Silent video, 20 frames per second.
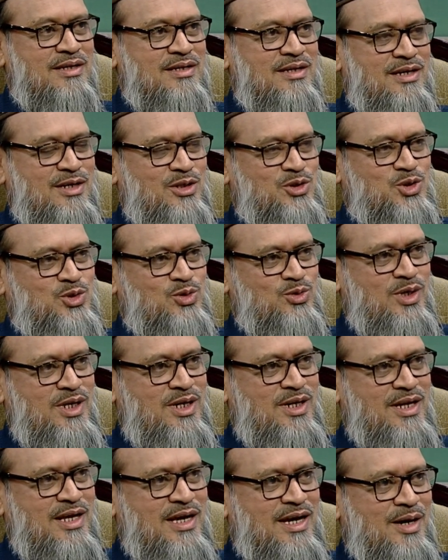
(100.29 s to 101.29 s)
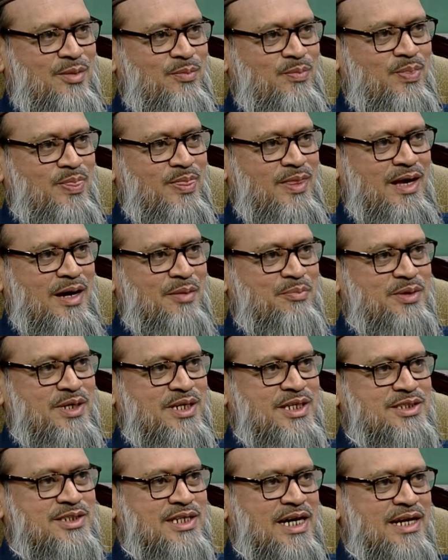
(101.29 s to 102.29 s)
ইয়া রসুল আল্লাহ আপনি
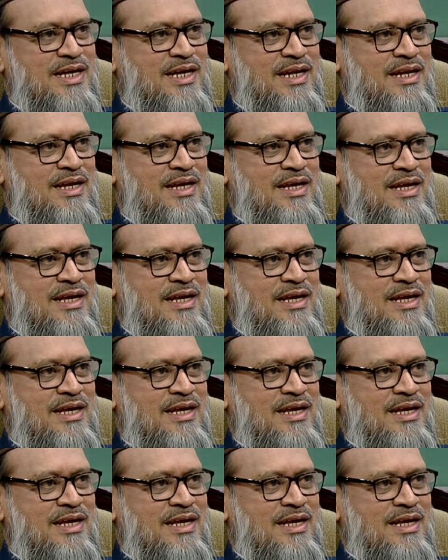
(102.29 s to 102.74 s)
কি জানেন